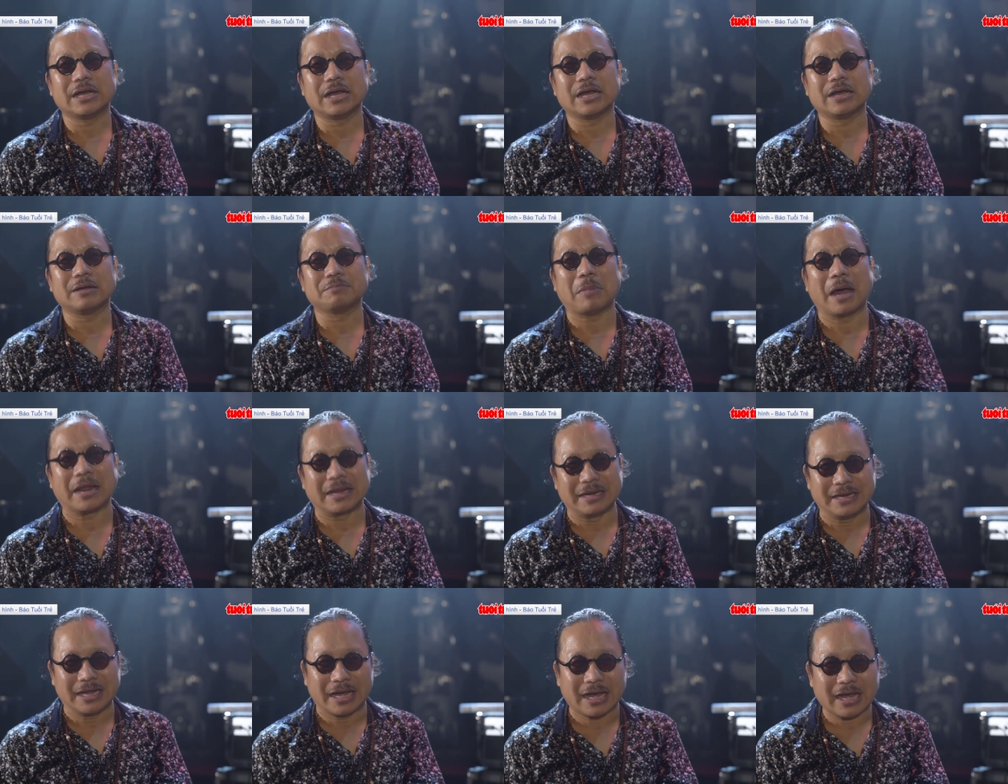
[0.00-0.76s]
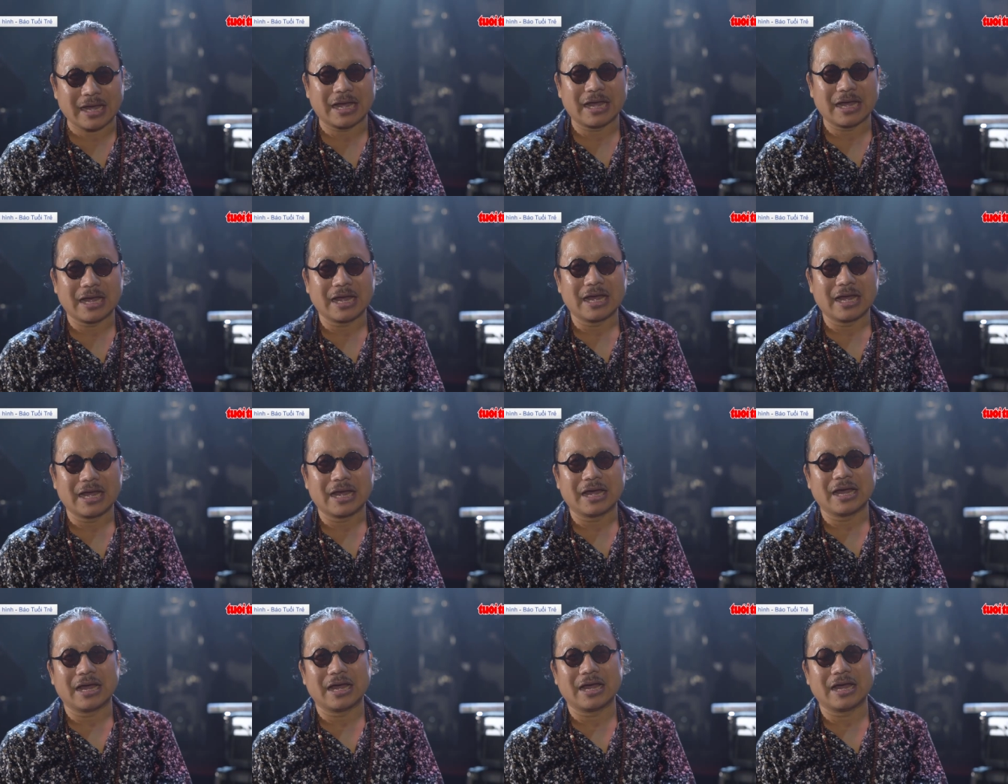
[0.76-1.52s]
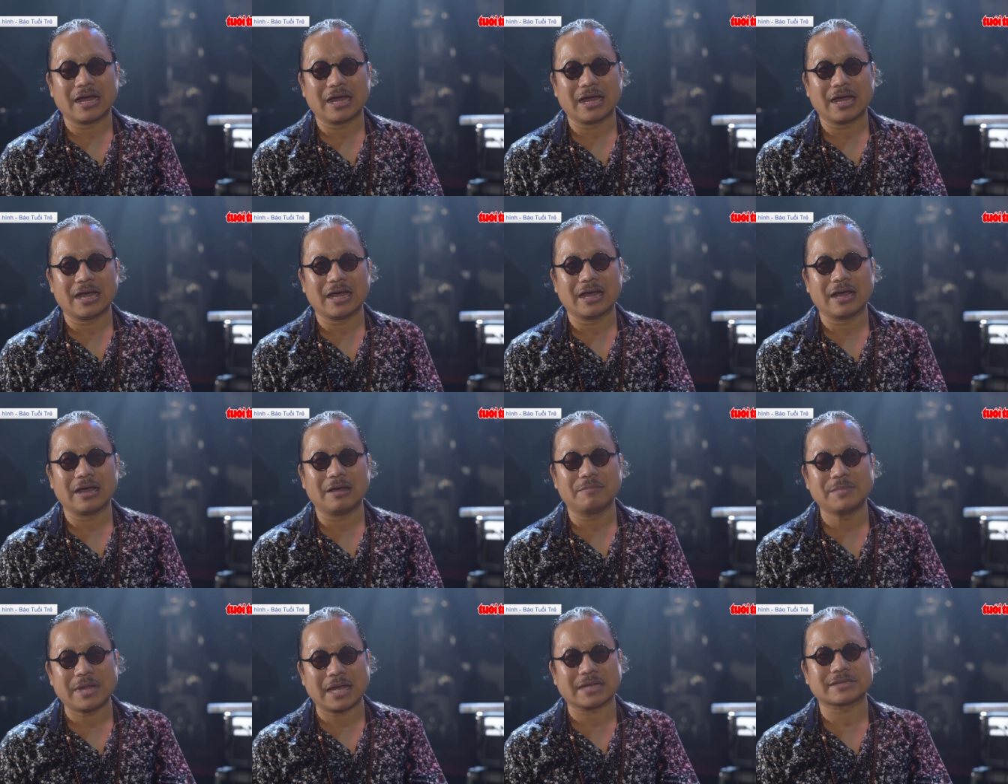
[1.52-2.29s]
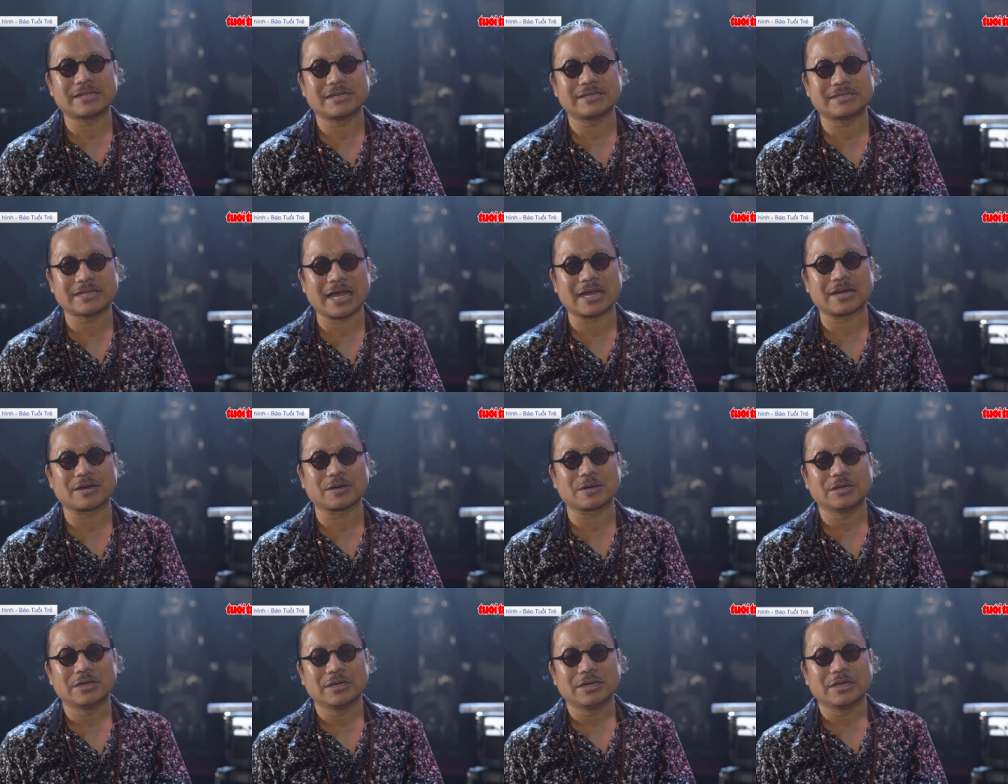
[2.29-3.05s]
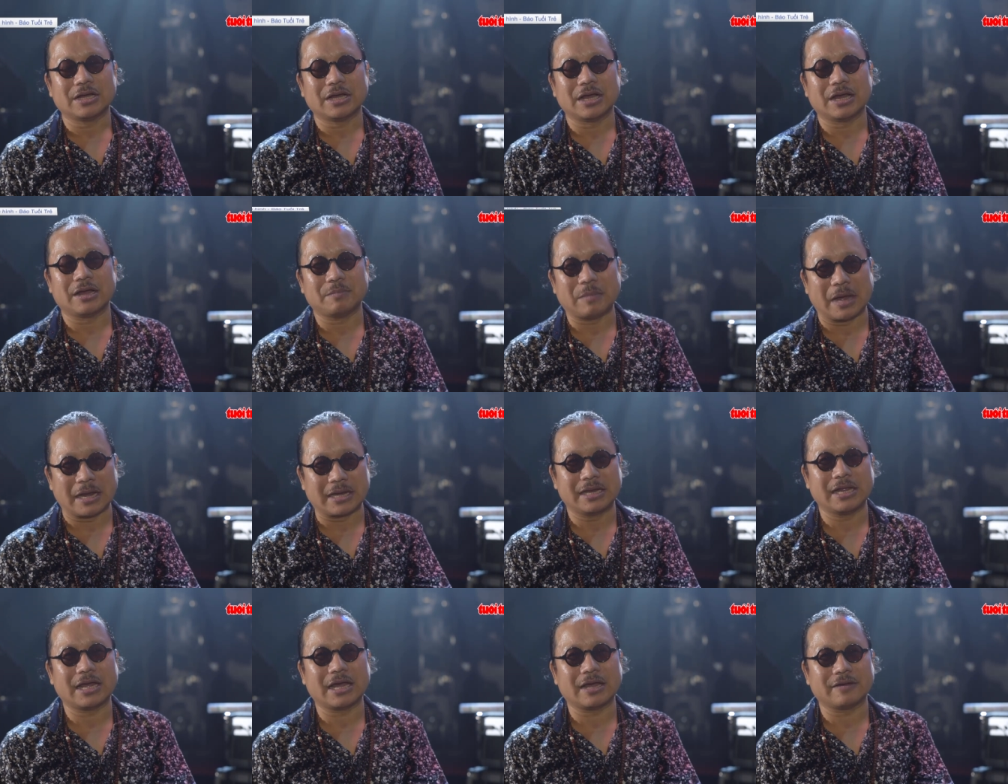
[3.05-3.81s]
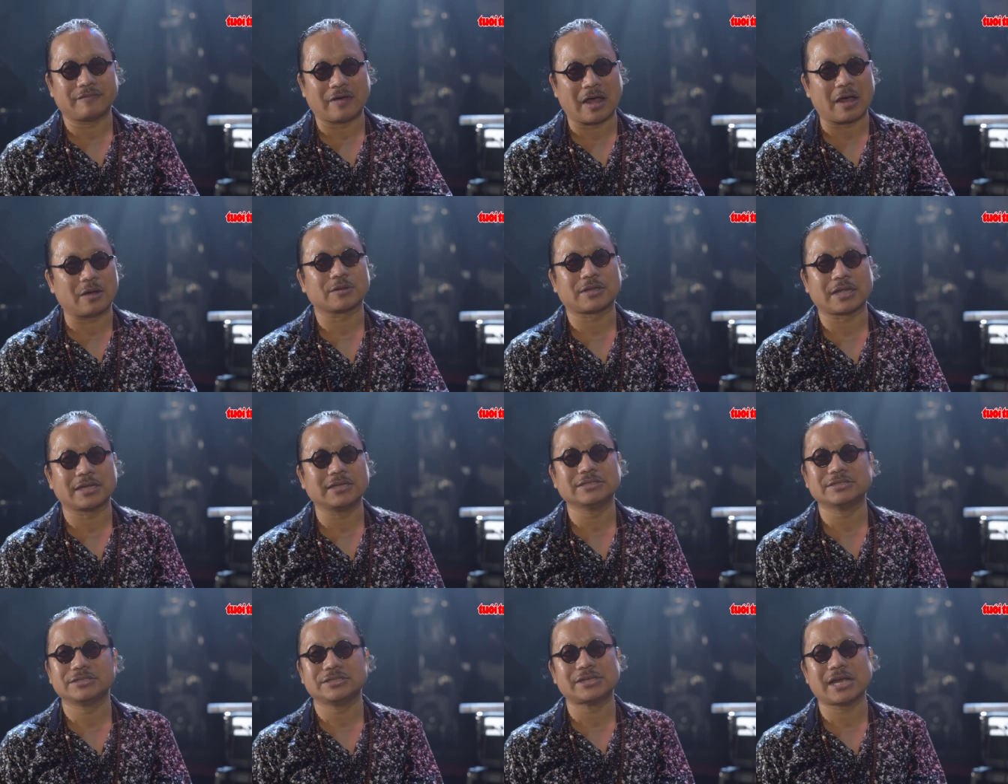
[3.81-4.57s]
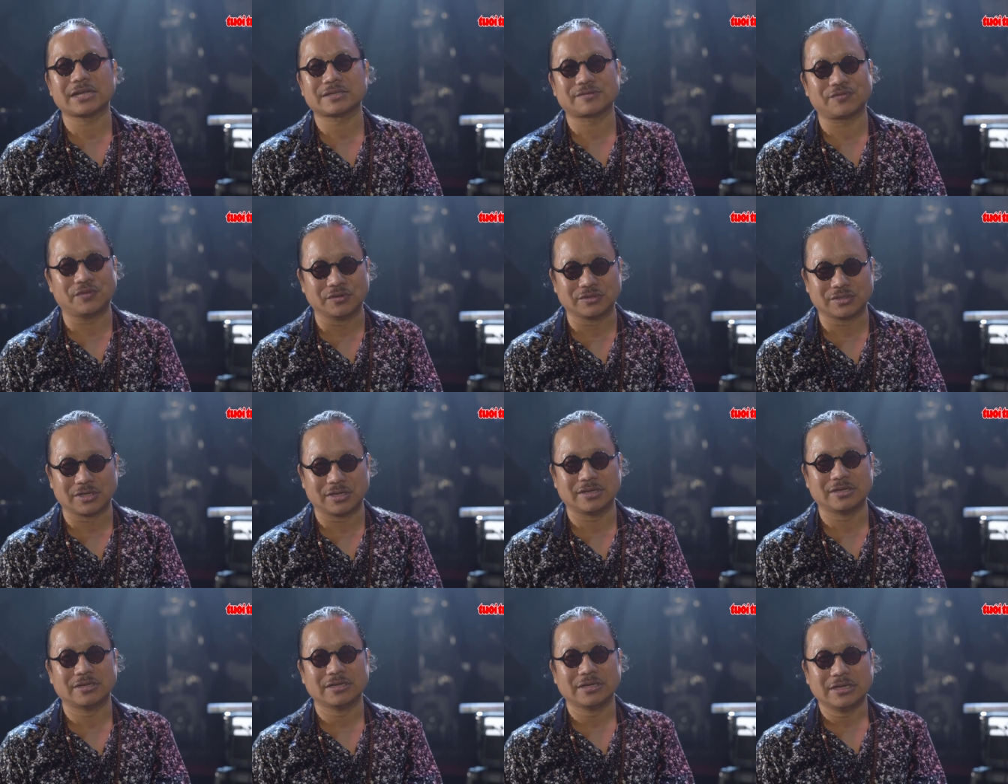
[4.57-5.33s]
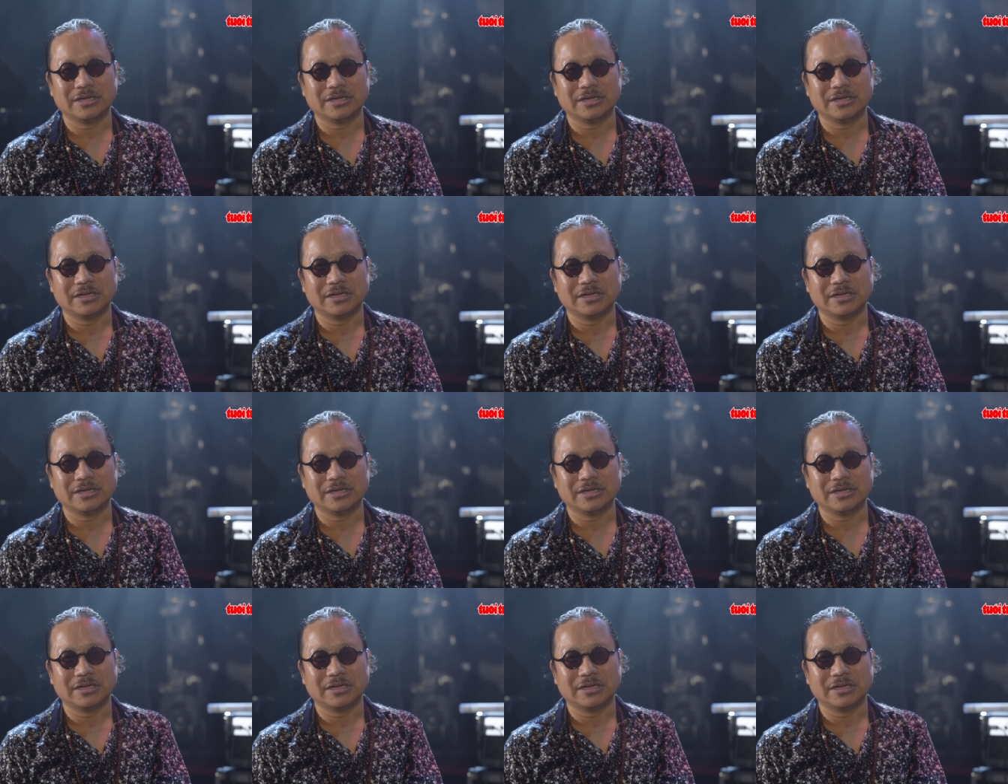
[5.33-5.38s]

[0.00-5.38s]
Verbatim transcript: ờ, bản địa ờ, âm nhạc dân gian bản địa vào thành jazz fusion